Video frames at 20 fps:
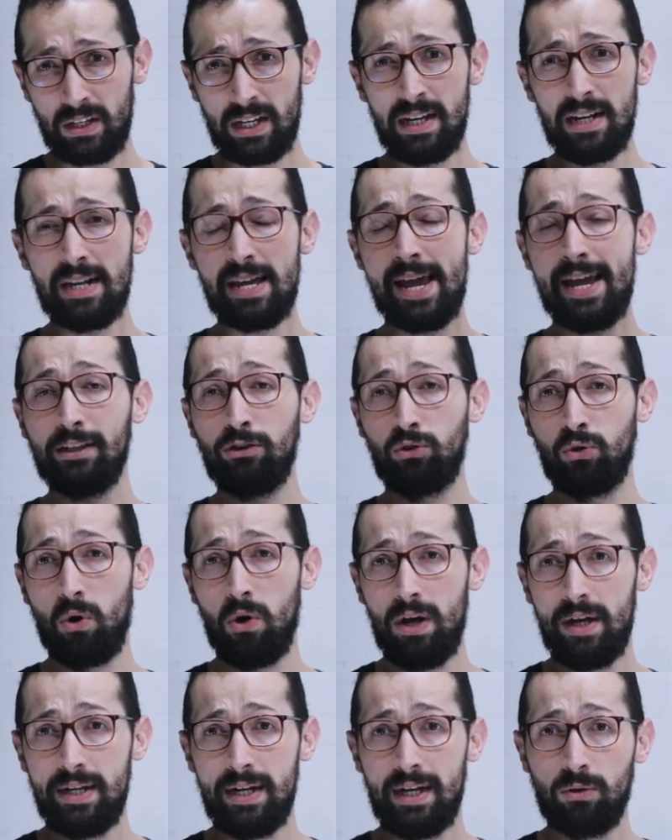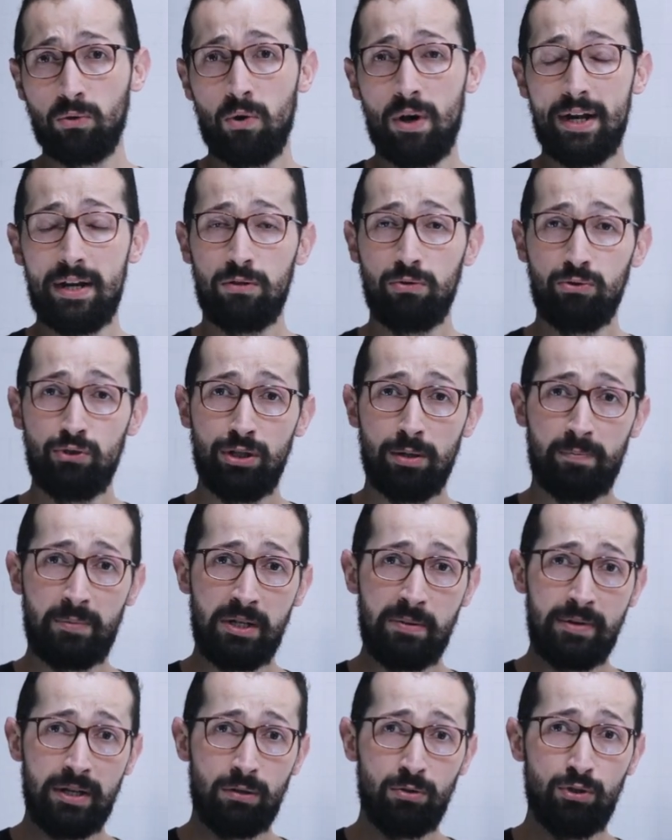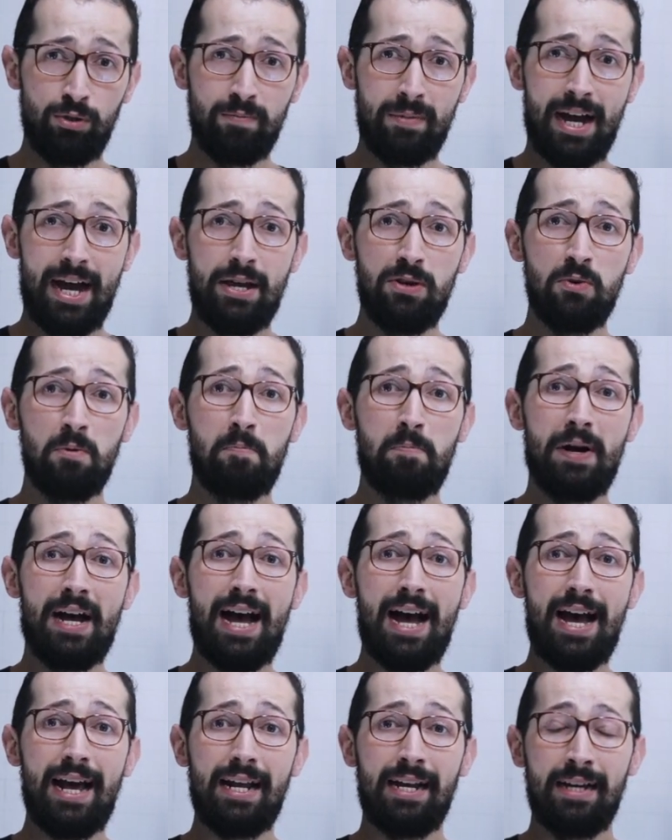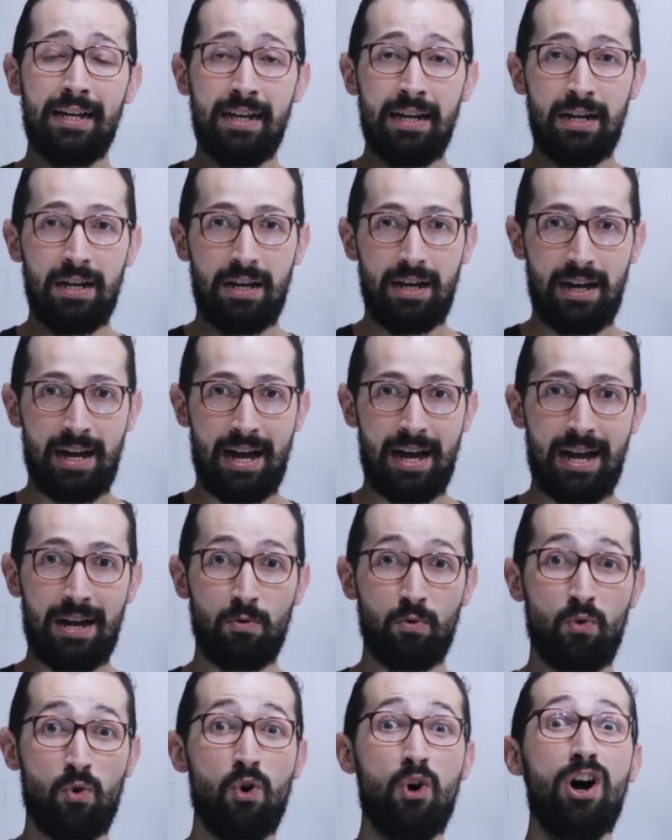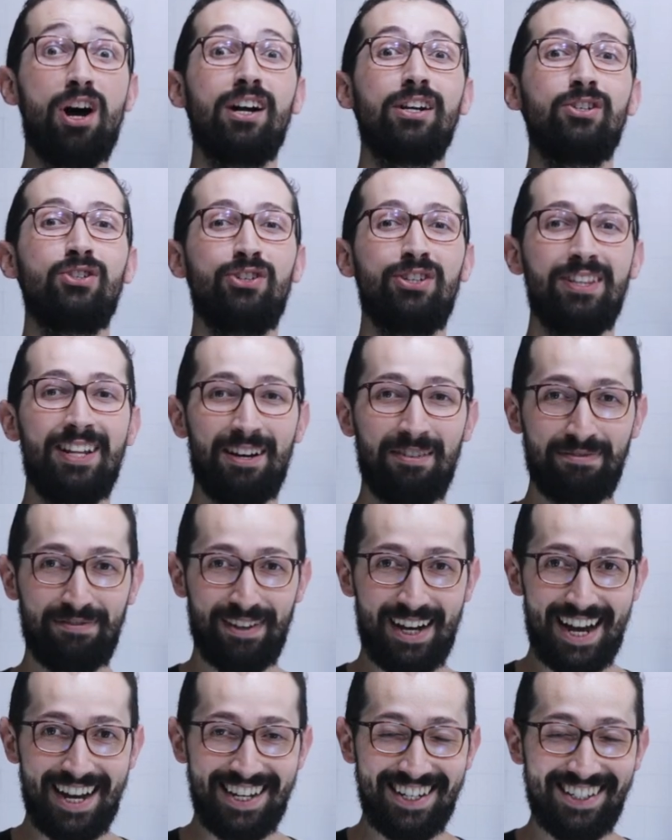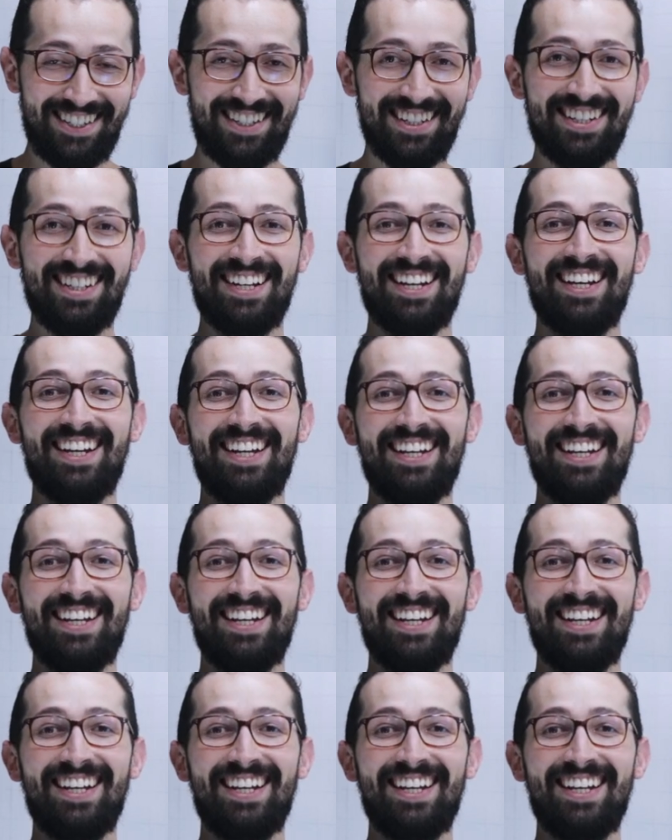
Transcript: ele retorna agora no dia 1 de maio para a, o corte da faixa